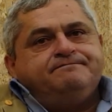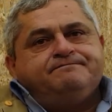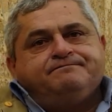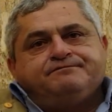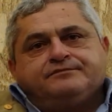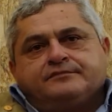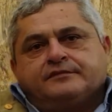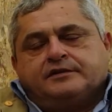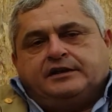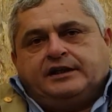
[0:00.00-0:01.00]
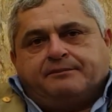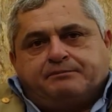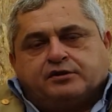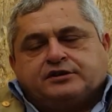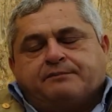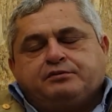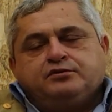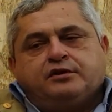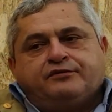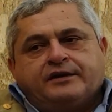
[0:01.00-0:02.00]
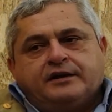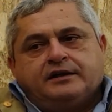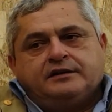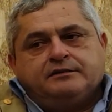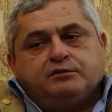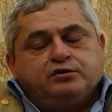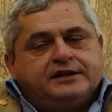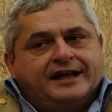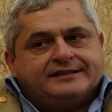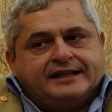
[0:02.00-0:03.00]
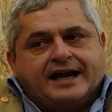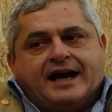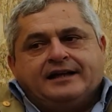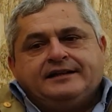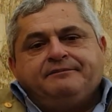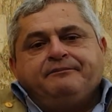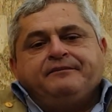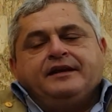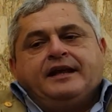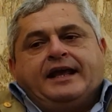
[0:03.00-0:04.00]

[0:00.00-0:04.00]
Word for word: mh, mm, i rapporti appunto fra, multilaterali